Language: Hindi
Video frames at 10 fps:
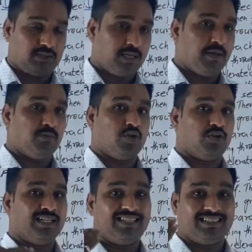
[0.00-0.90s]
तब हम
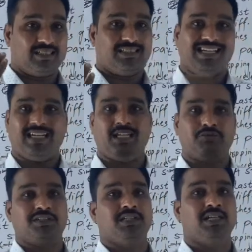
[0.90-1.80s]
लोगों ने सेकेंड
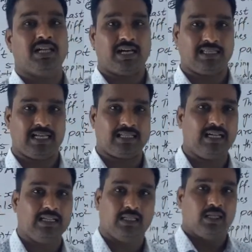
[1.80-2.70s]
इक्वेशन ही लगा दिया था